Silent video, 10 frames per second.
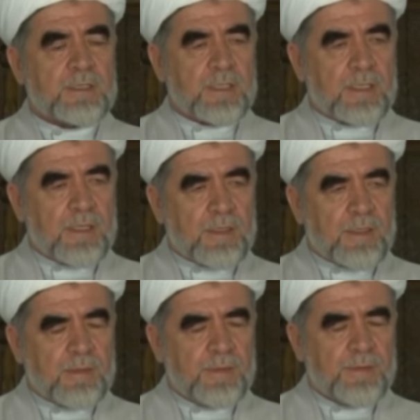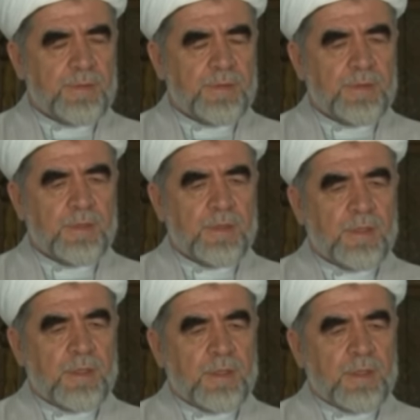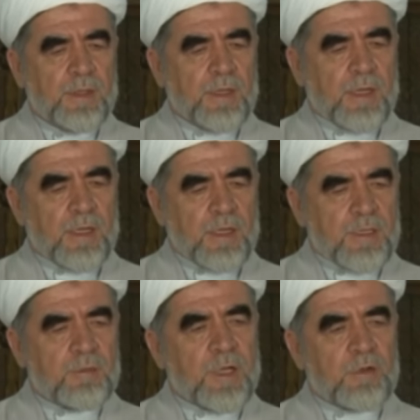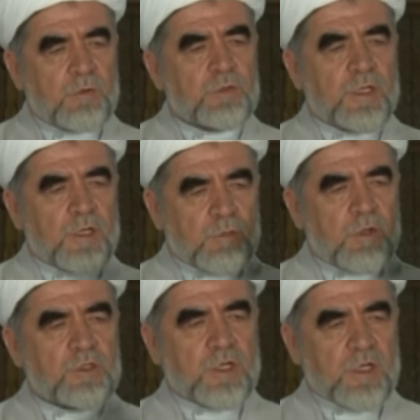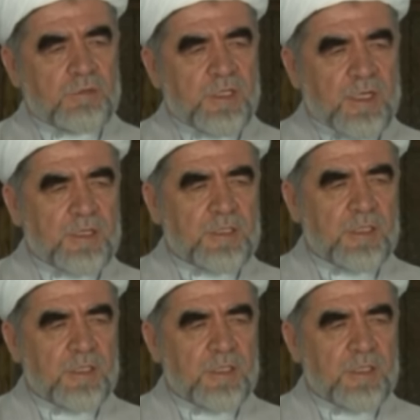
Создали комиссию. Председателем комиссии а выбрали меня.